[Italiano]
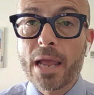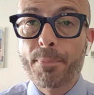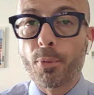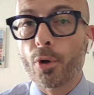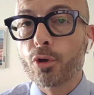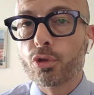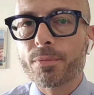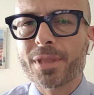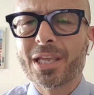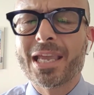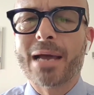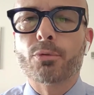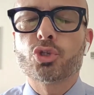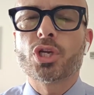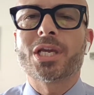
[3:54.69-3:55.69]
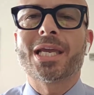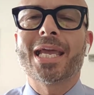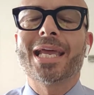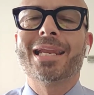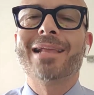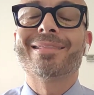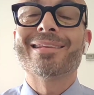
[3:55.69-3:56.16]
E poi non dimentichiamoci
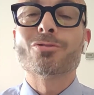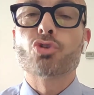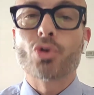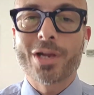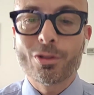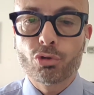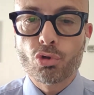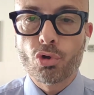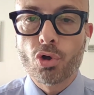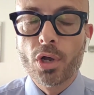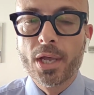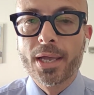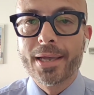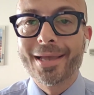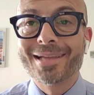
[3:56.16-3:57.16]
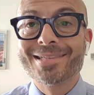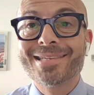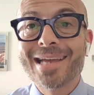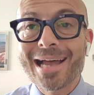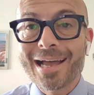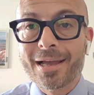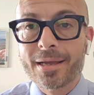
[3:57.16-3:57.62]
che nel tesoretto eh,
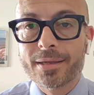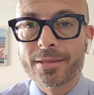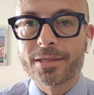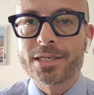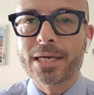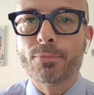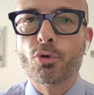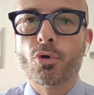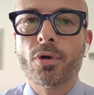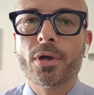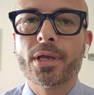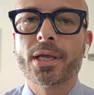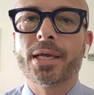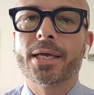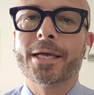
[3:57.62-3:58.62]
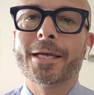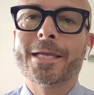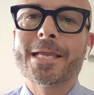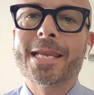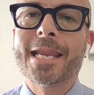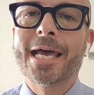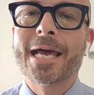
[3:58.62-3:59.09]
già, diciamo, eh,
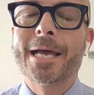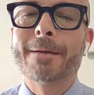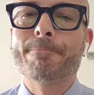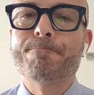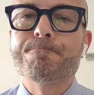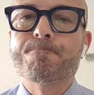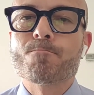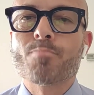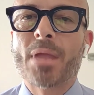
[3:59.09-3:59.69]
in eh,